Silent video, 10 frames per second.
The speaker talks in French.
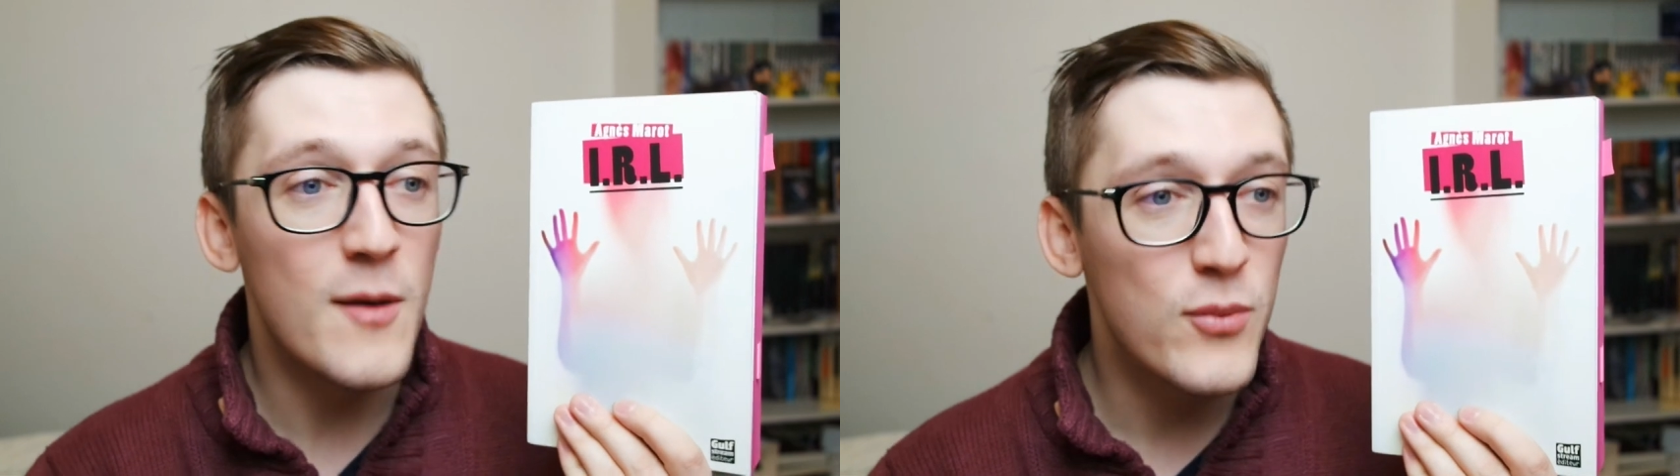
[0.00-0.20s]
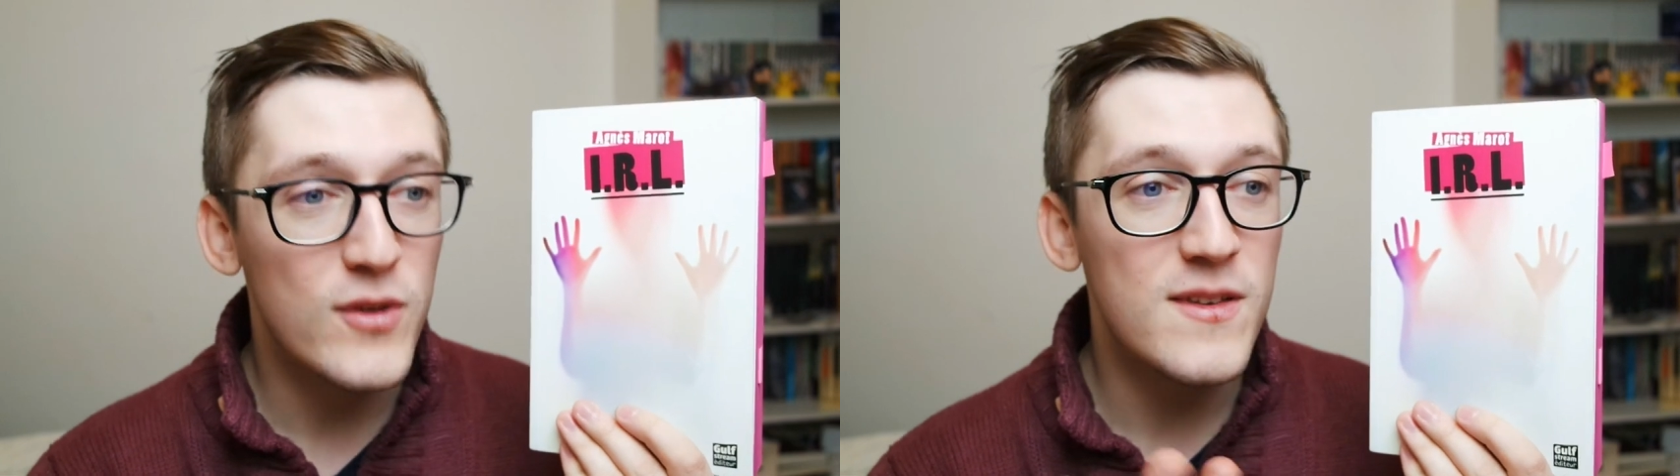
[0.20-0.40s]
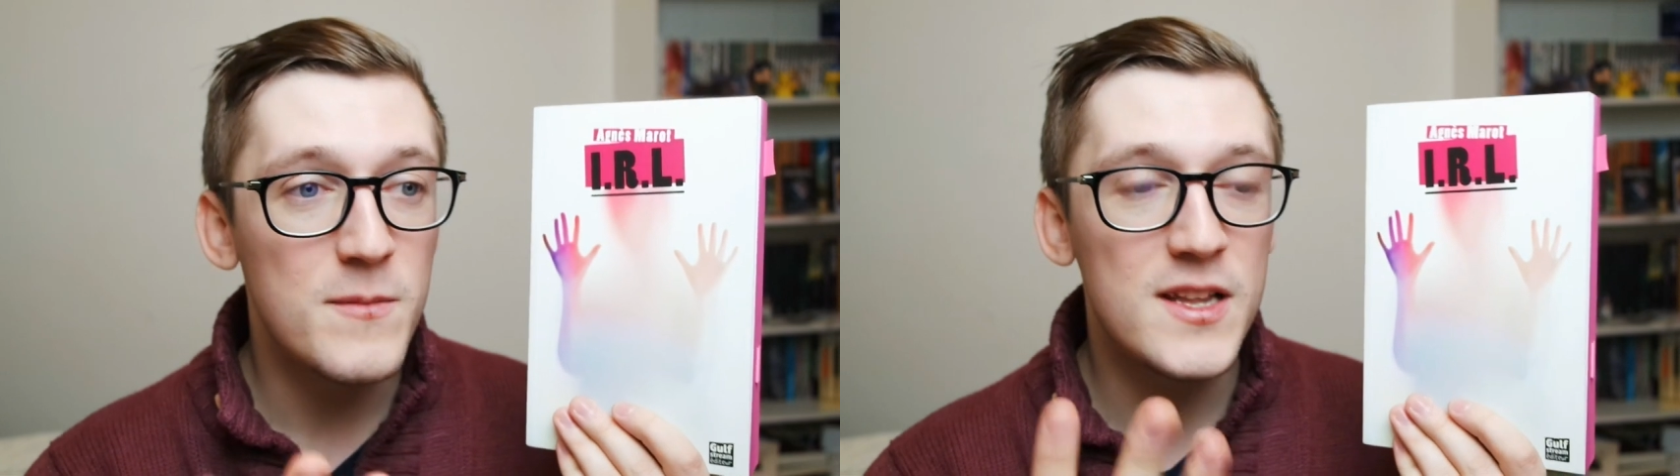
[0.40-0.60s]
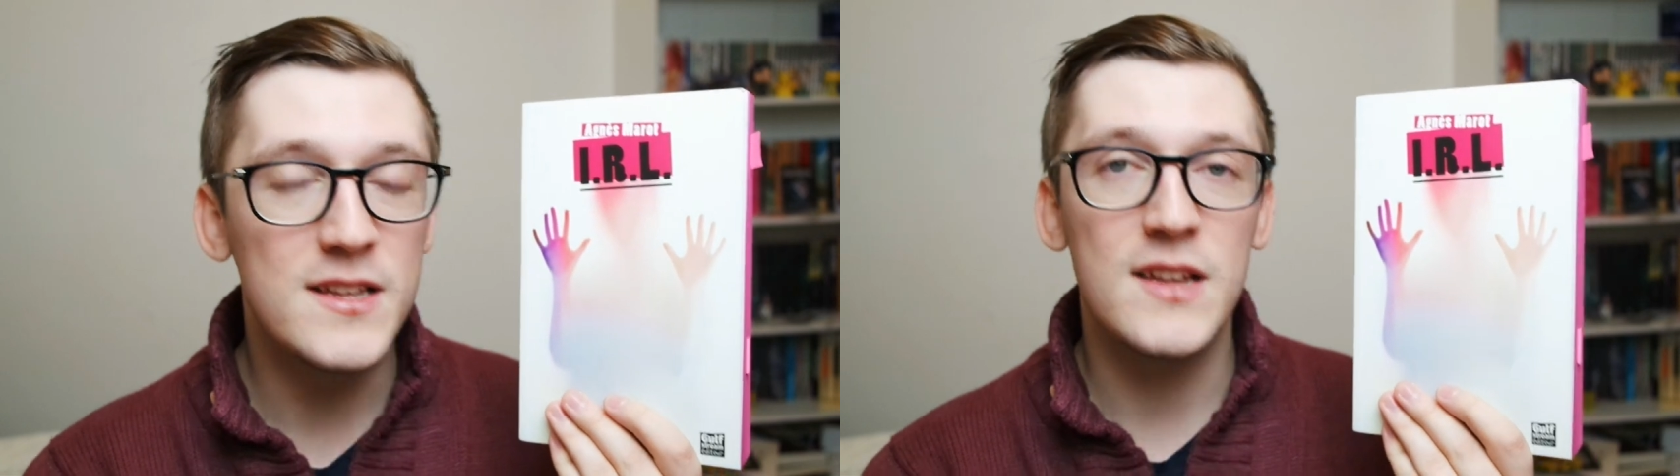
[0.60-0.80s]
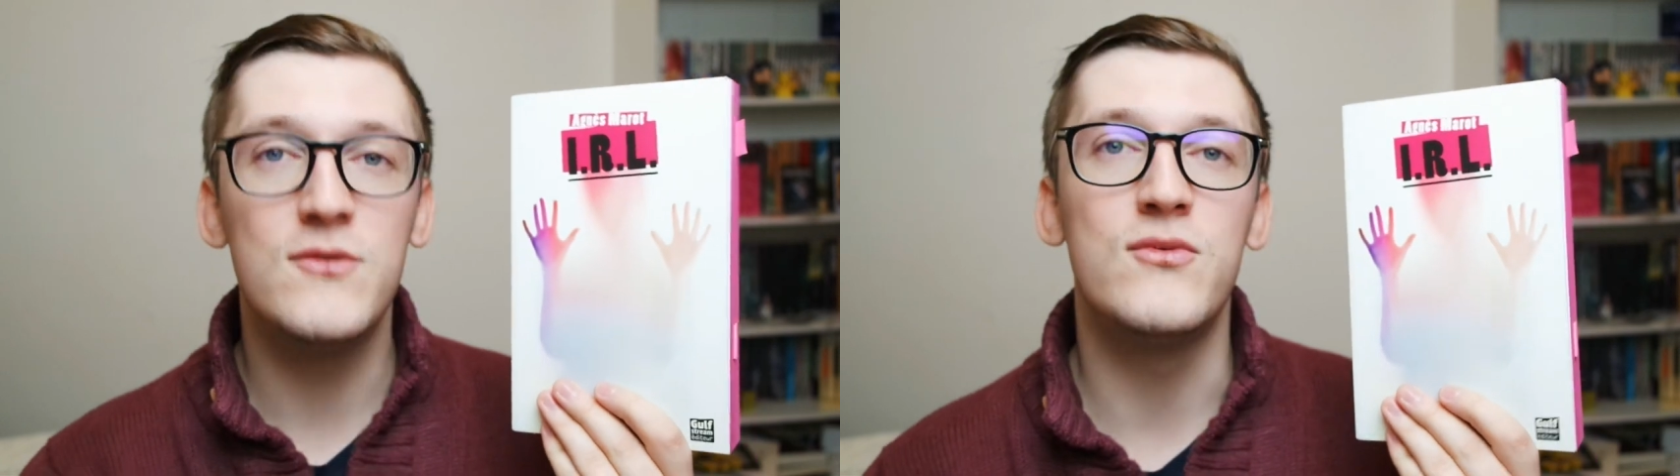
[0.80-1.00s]
la
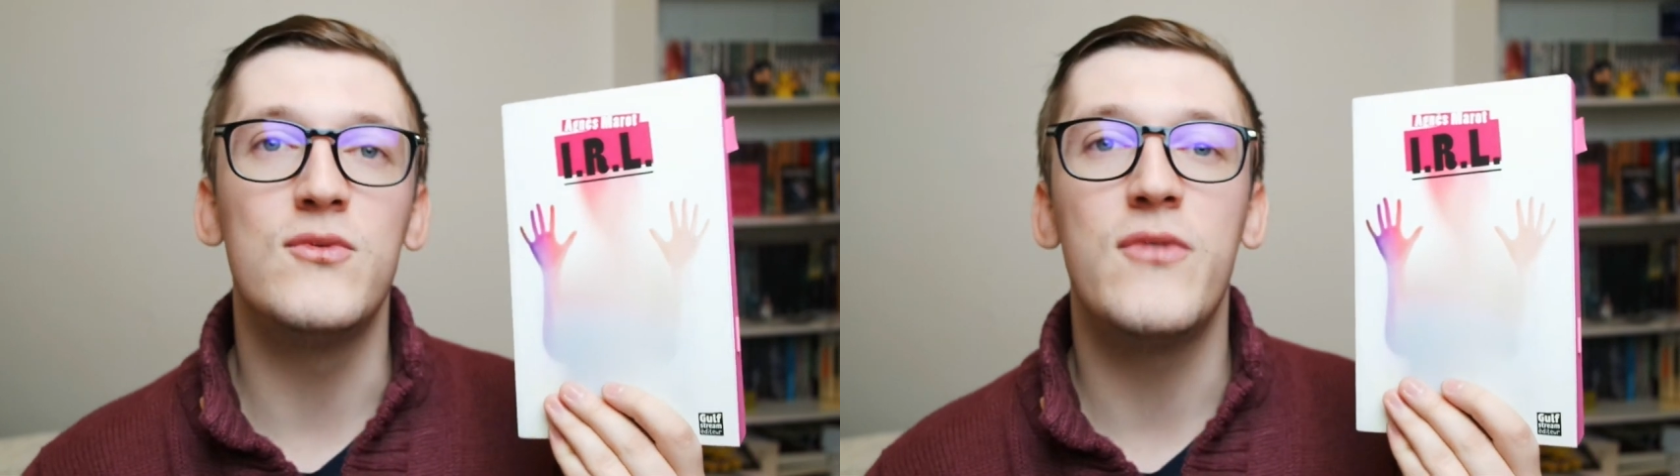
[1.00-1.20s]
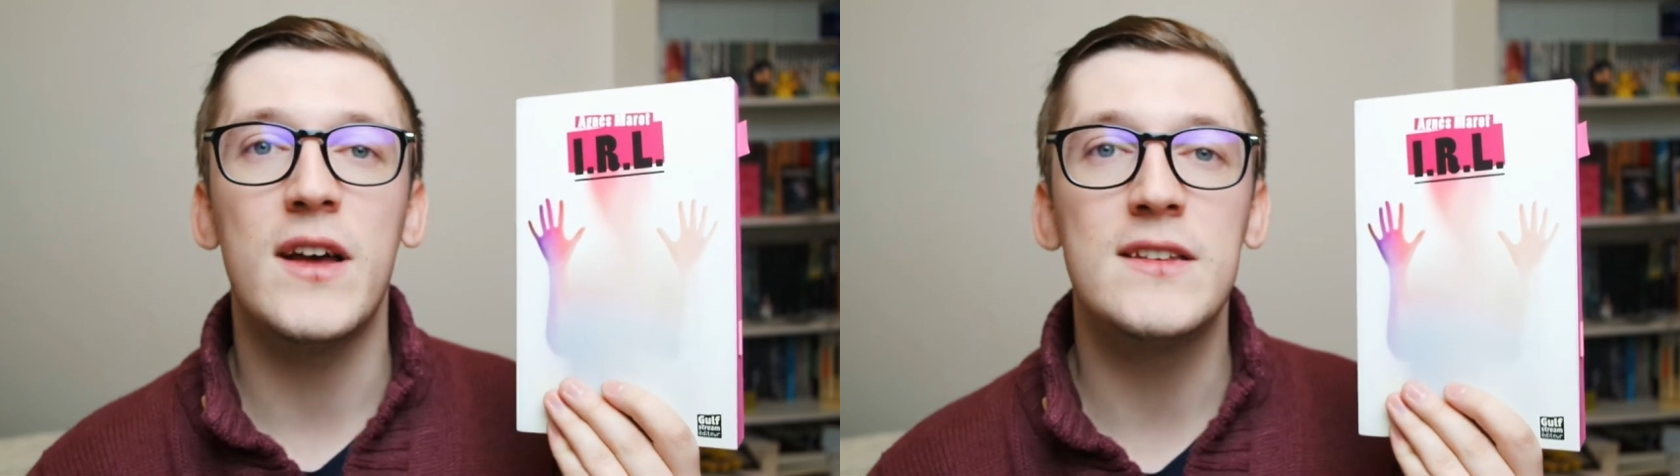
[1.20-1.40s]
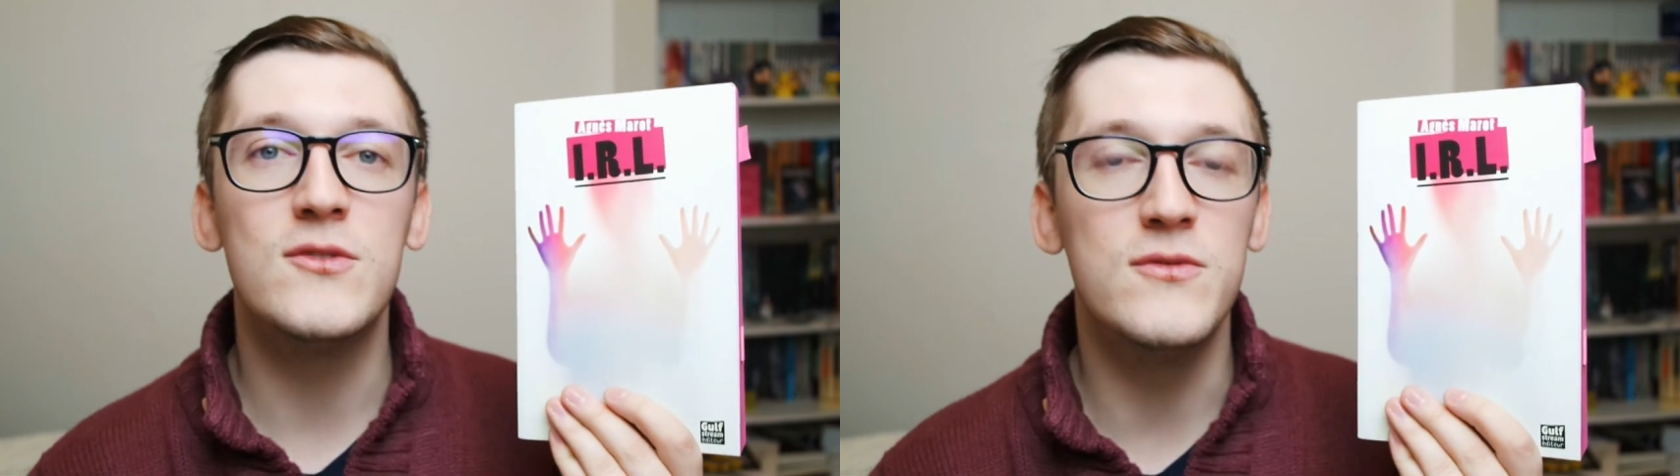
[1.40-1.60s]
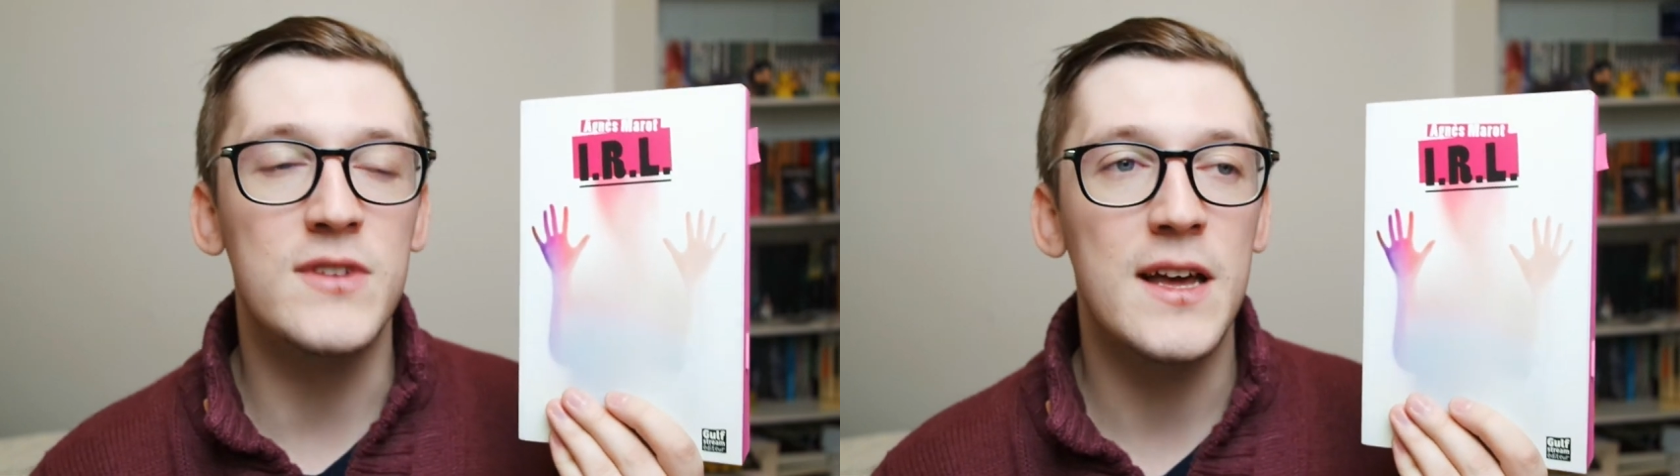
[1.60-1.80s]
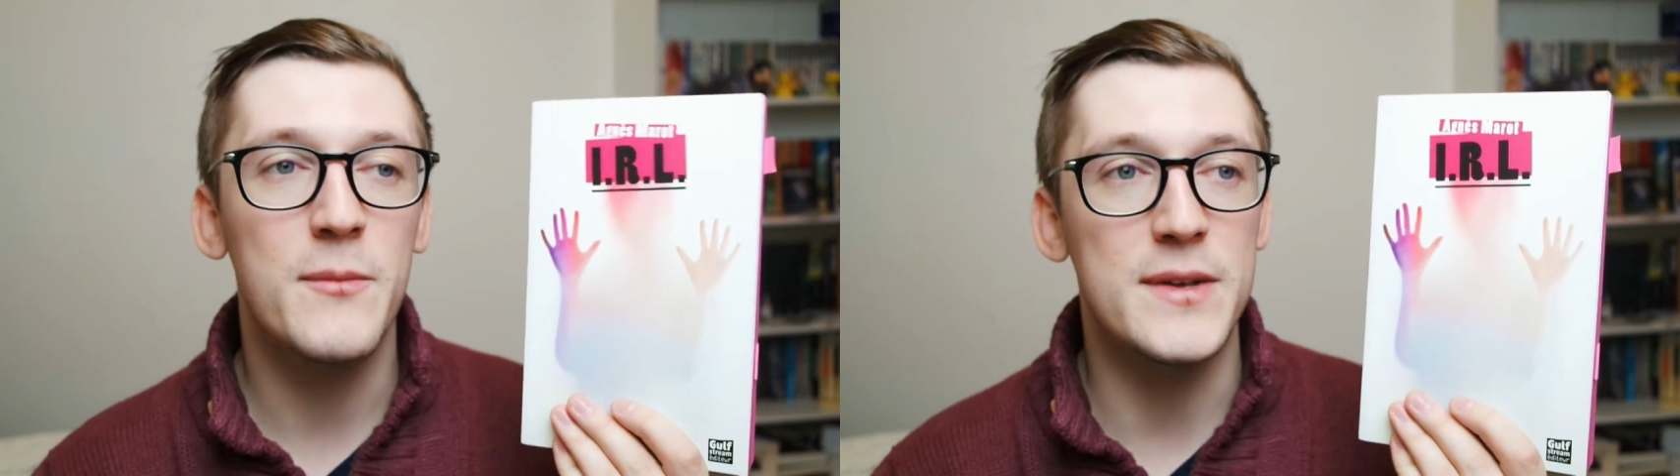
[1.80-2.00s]
possibilité de vous le faire découvrir